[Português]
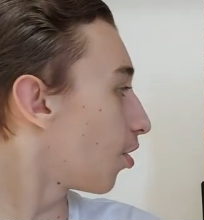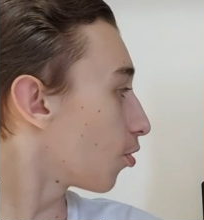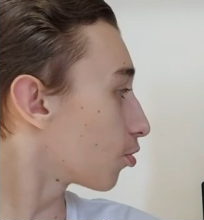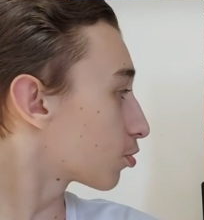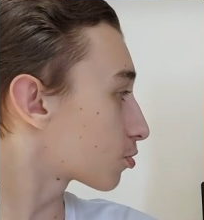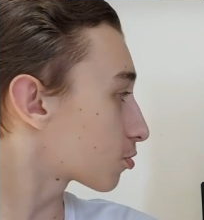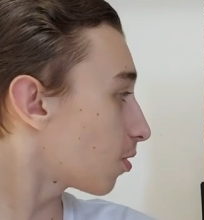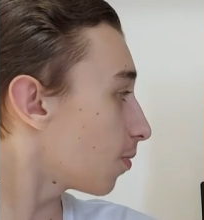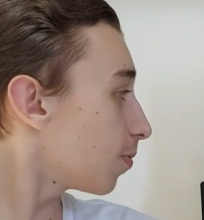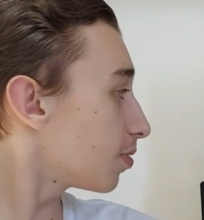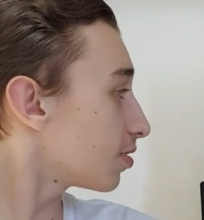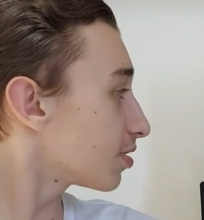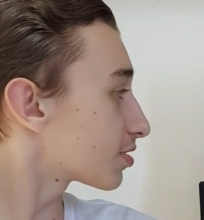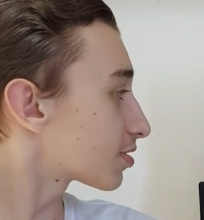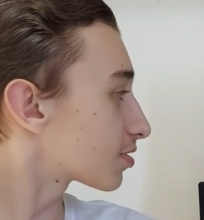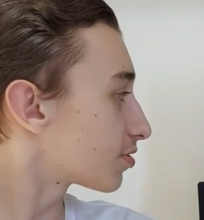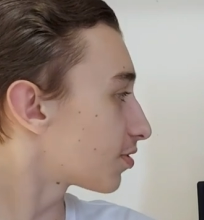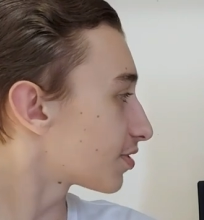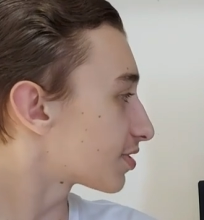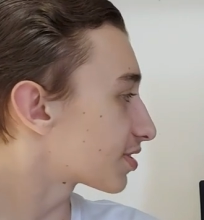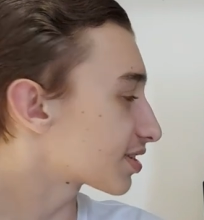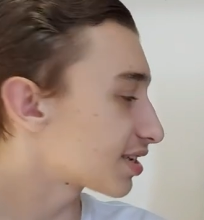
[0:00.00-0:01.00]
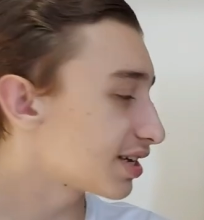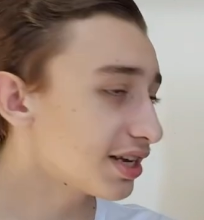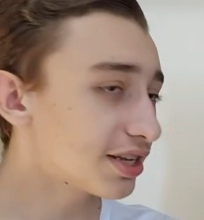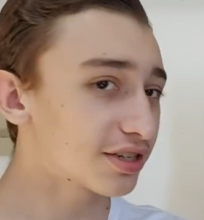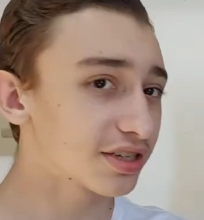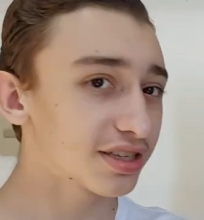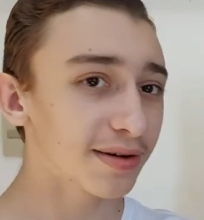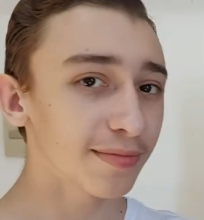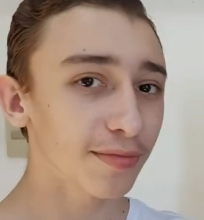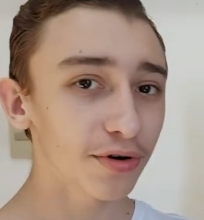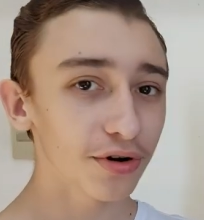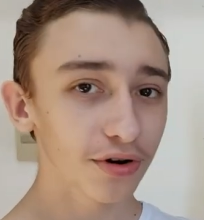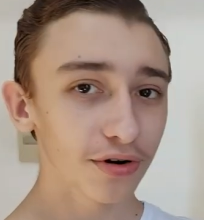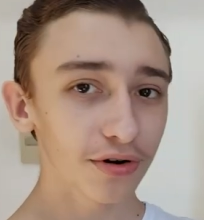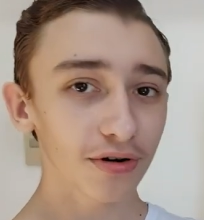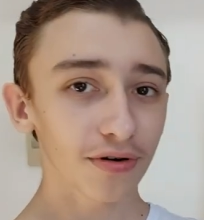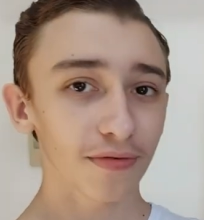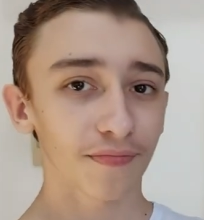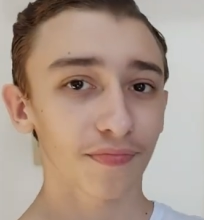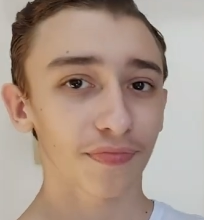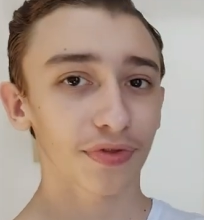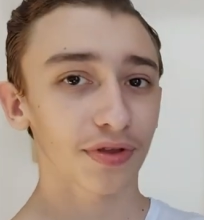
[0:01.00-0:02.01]
Os cubos dos kits da
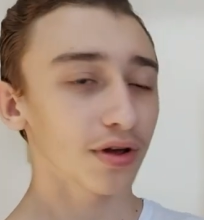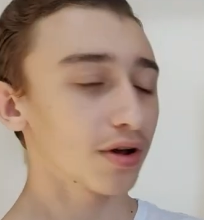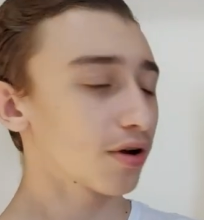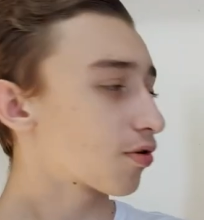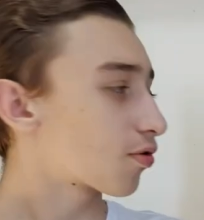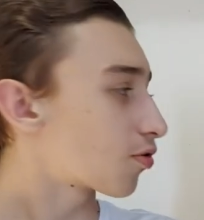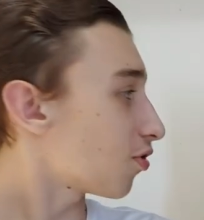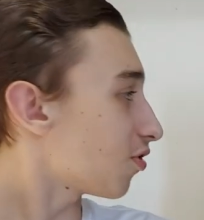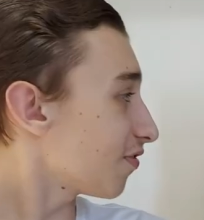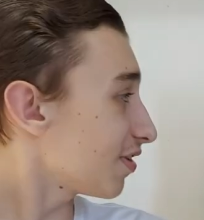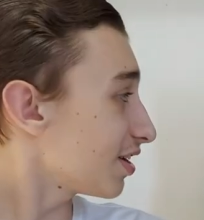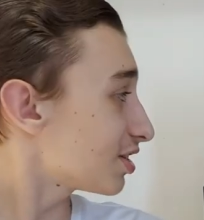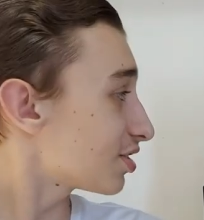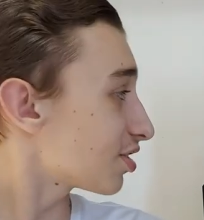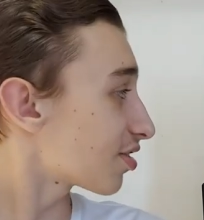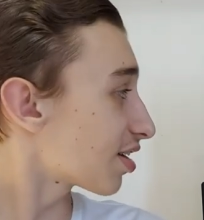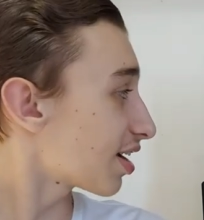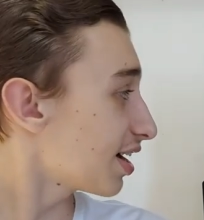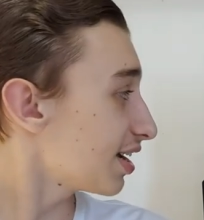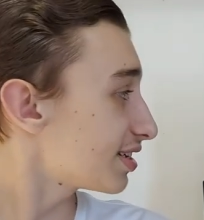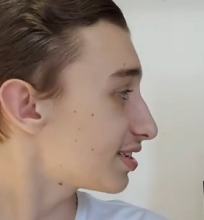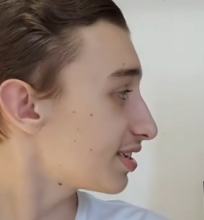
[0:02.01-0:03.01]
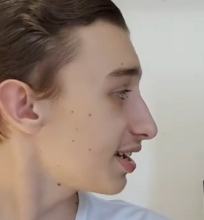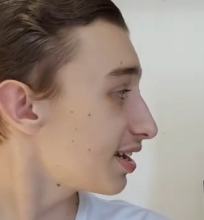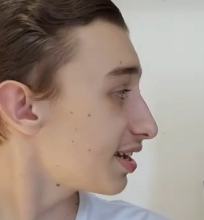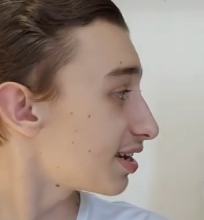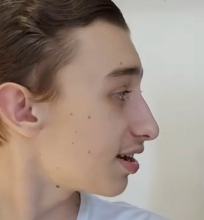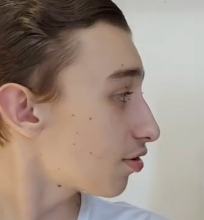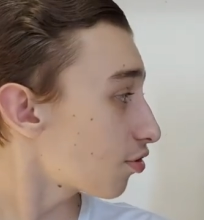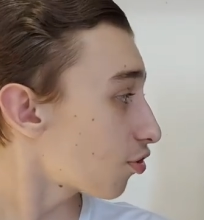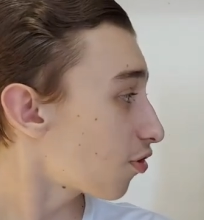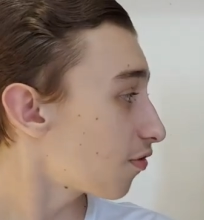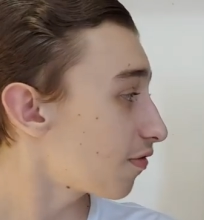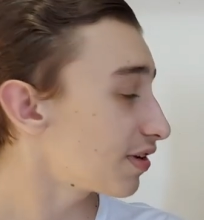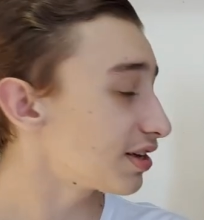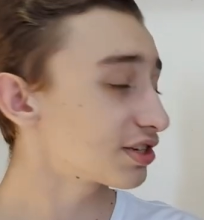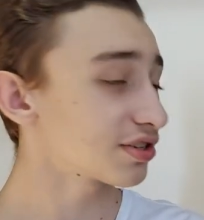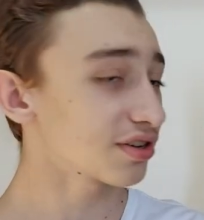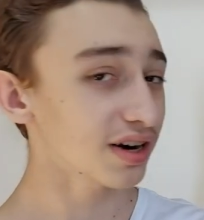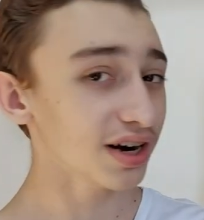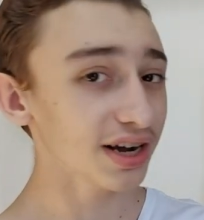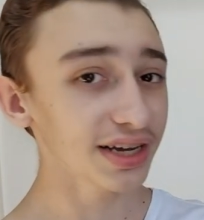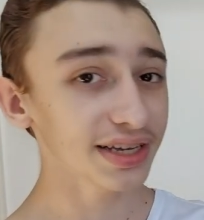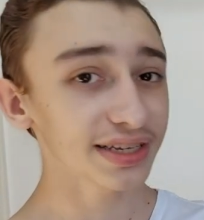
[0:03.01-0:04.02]
Moyo, convencionais e não
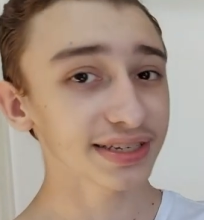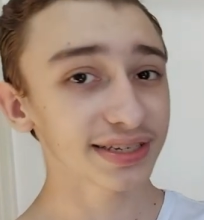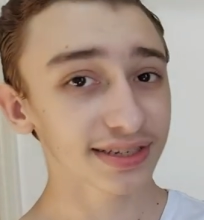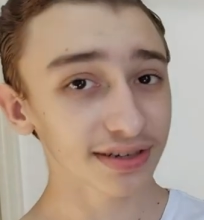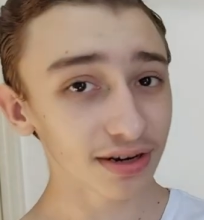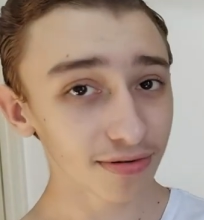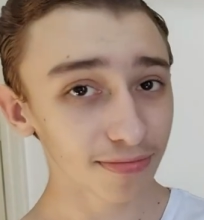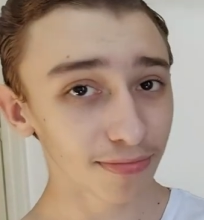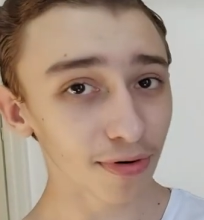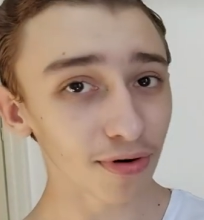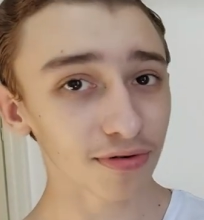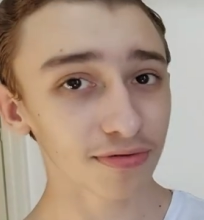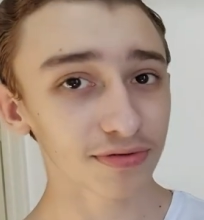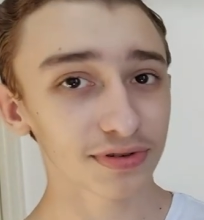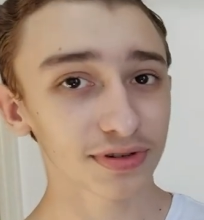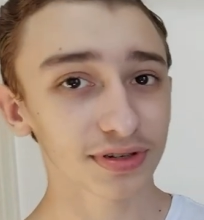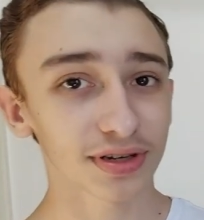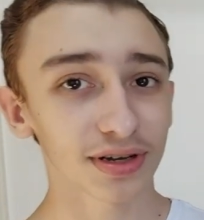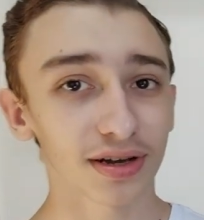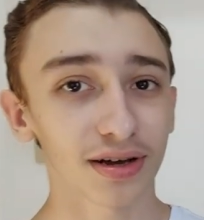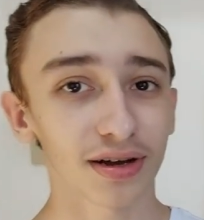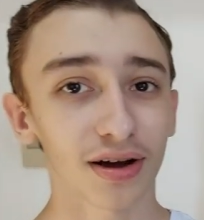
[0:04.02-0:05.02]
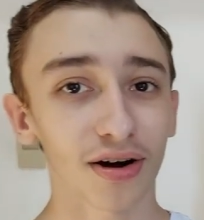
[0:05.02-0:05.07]
convencionais, são bons.